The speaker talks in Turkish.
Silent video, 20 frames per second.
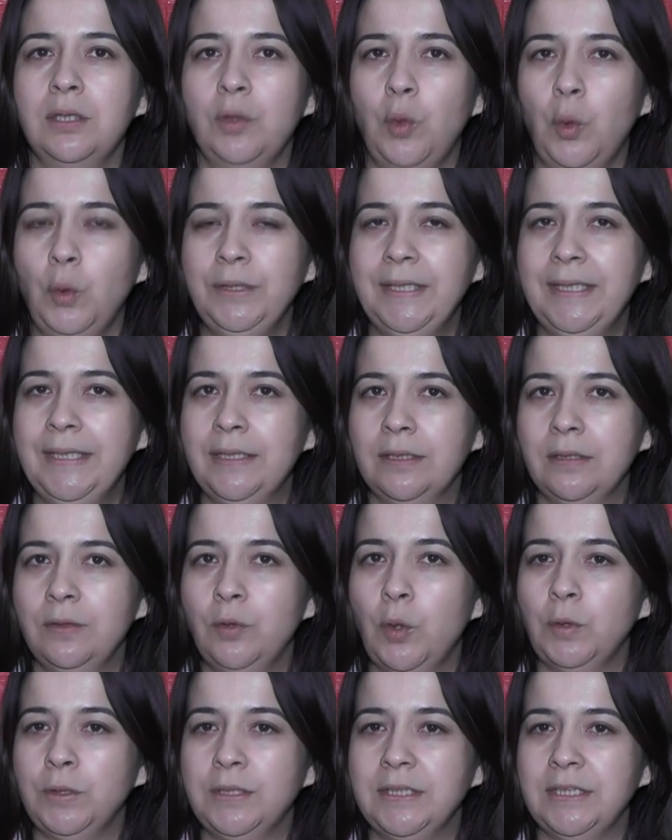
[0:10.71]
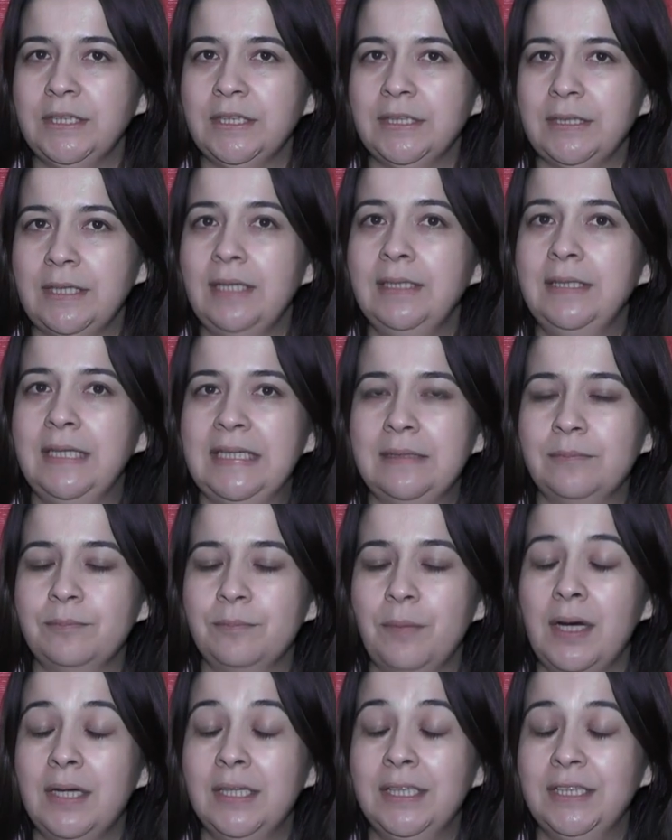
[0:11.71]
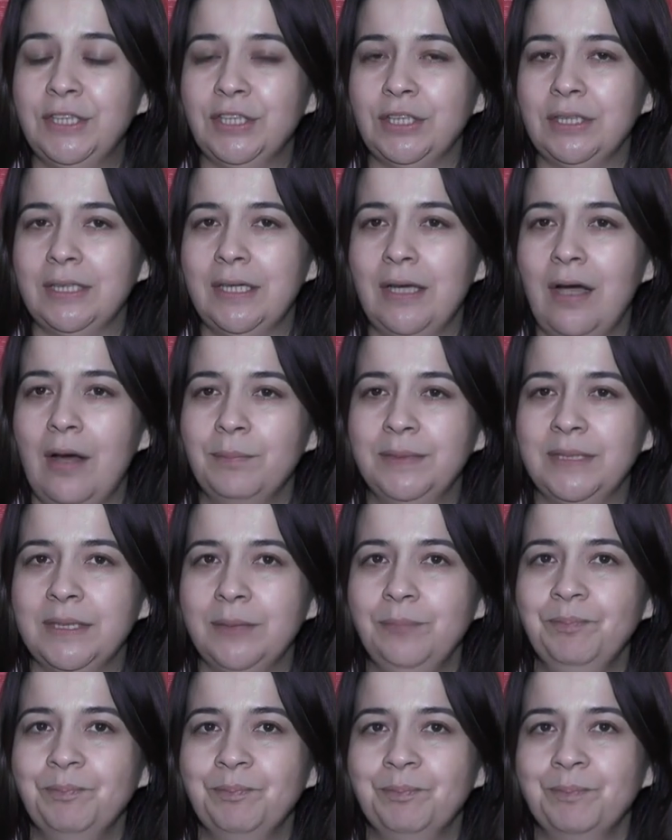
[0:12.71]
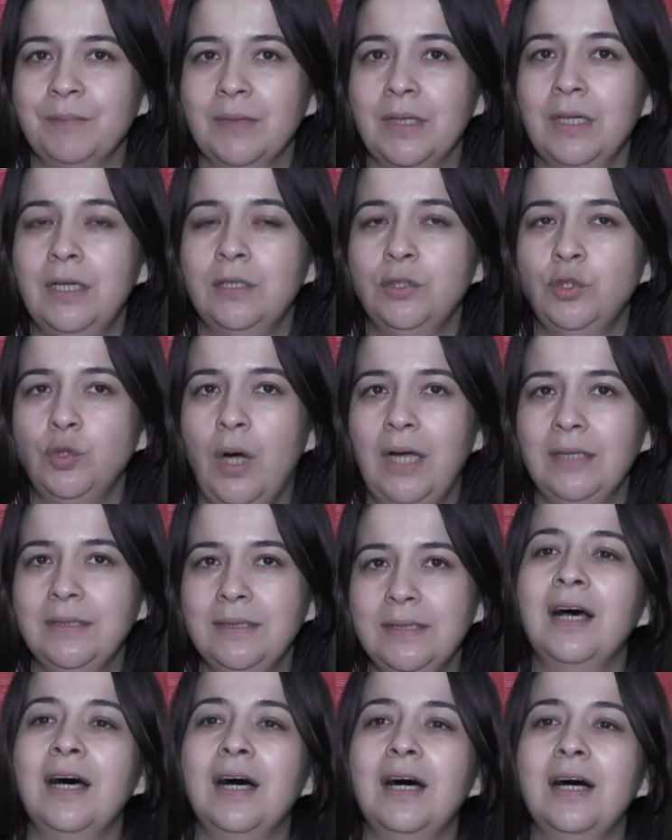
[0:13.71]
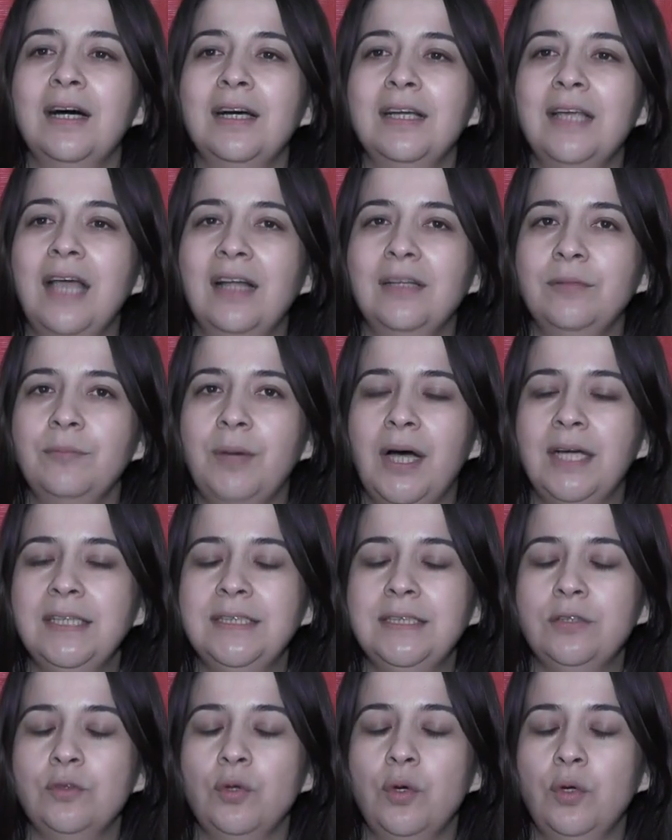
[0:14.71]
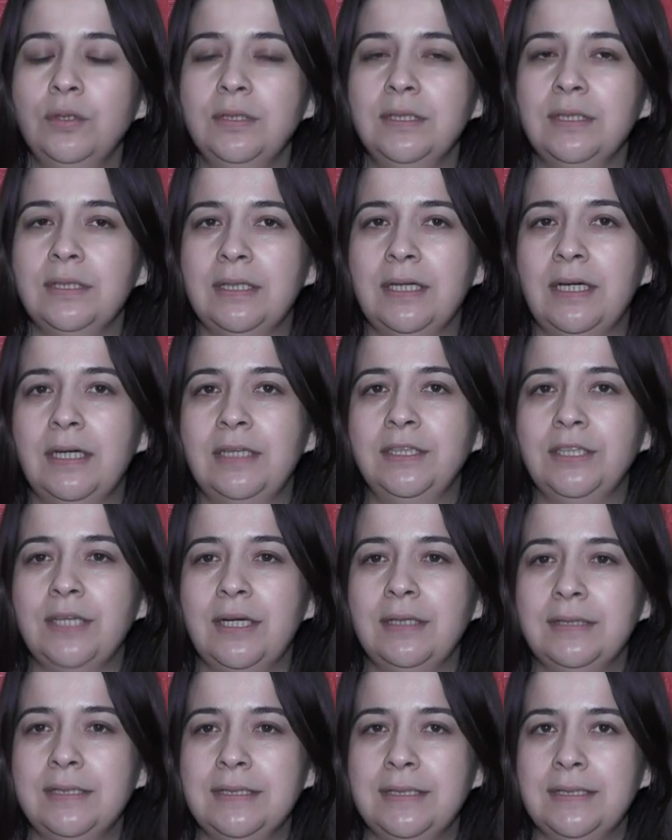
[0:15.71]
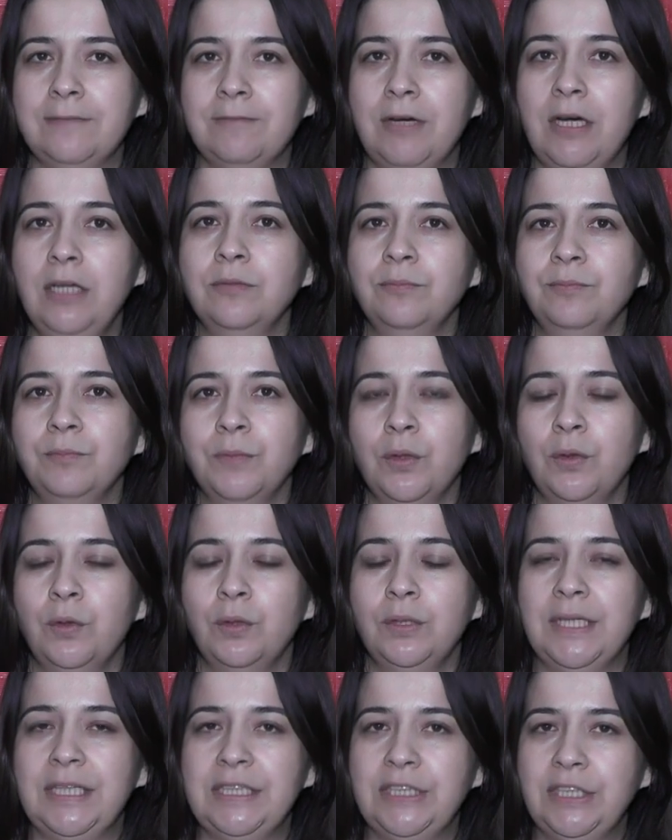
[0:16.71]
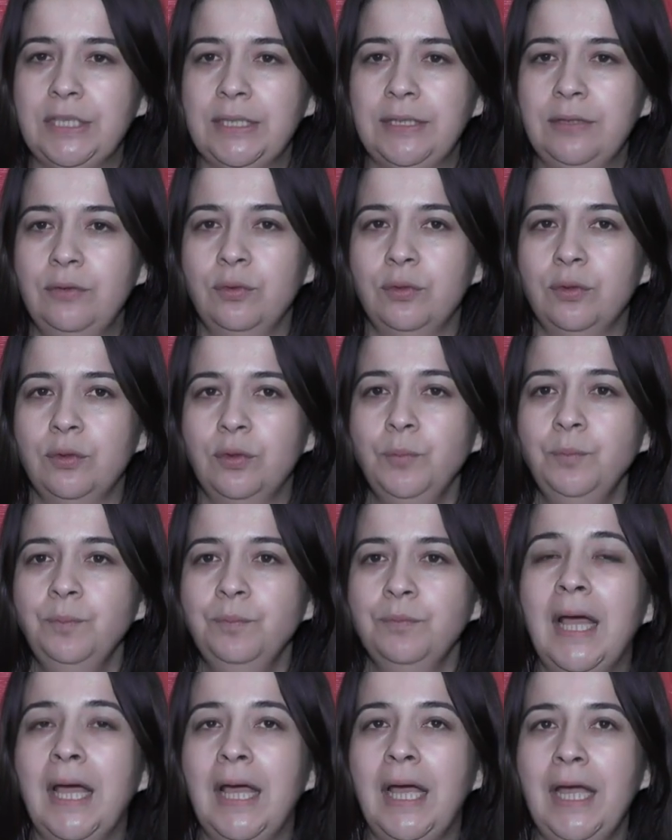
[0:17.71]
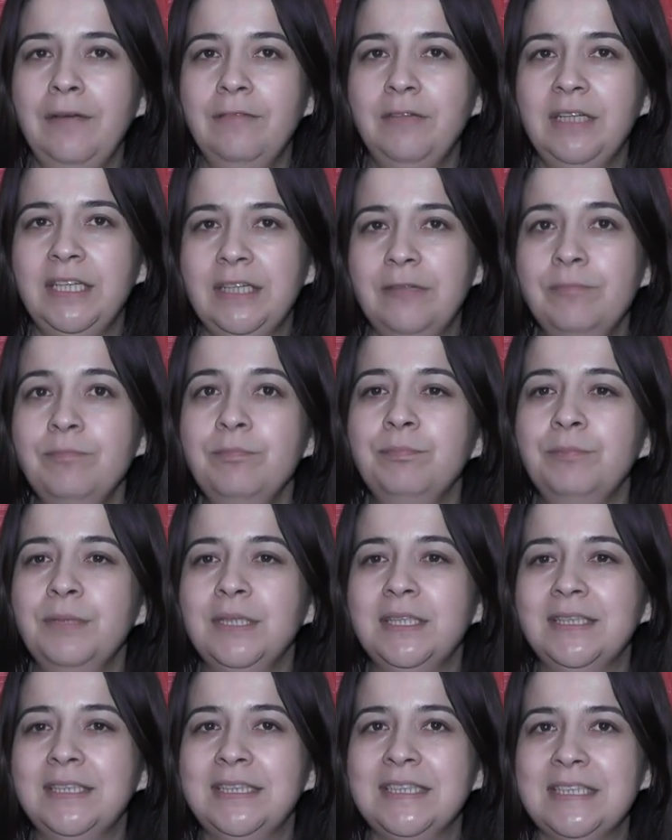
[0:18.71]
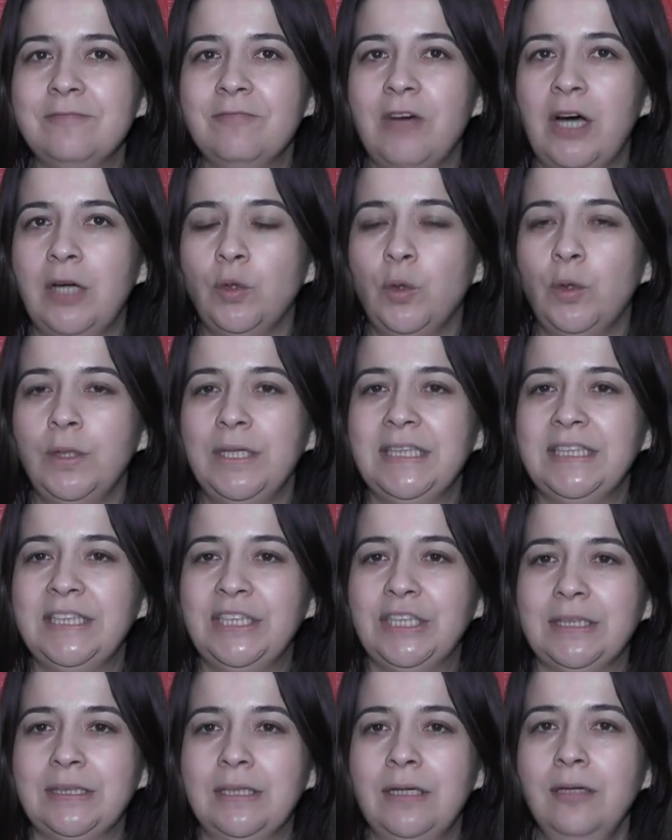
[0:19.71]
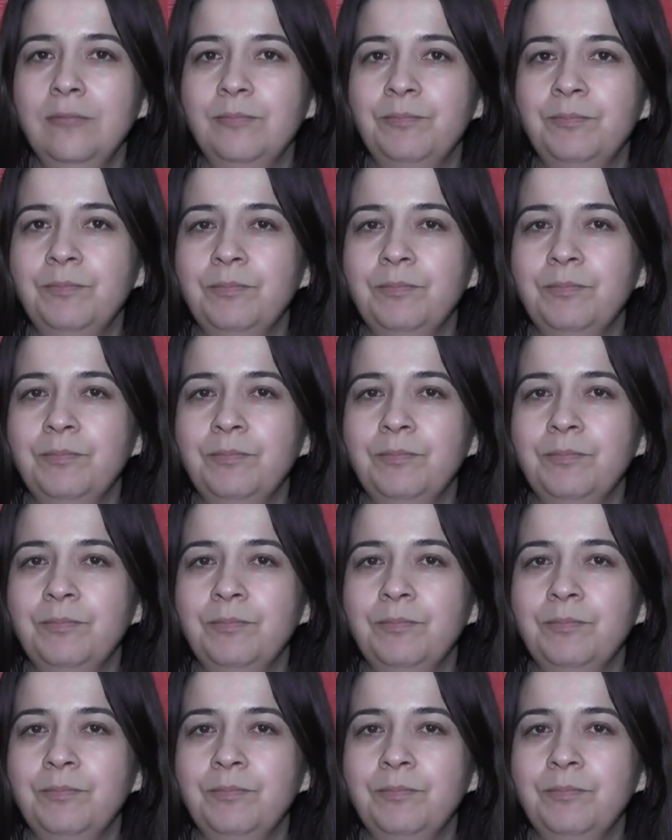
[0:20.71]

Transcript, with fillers: 12 ee, yıl Ortaca'da bankacılık yaptım. Şu an e, kendime ait sigorta acentesi var. Orayı işletiyorum. Evliyim. Bir kızım var 10 yaşında.